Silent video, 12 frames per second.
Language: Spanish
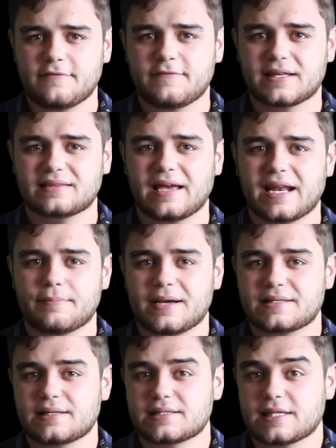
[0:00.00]
infectar a
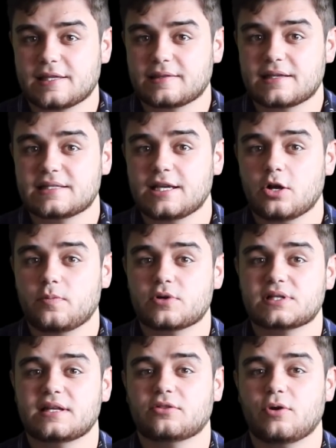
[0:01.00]
más del
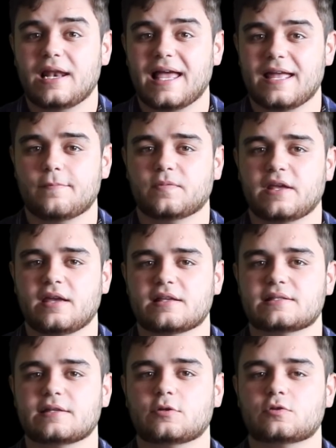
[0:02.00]
75% de la gente
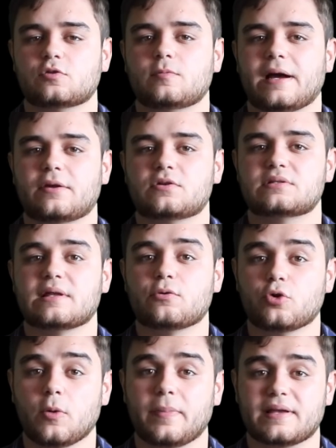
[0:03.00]
en centros urbanos de
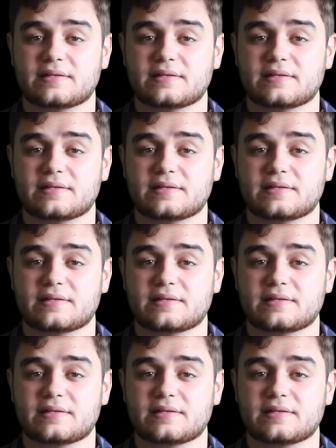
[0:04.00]
Europa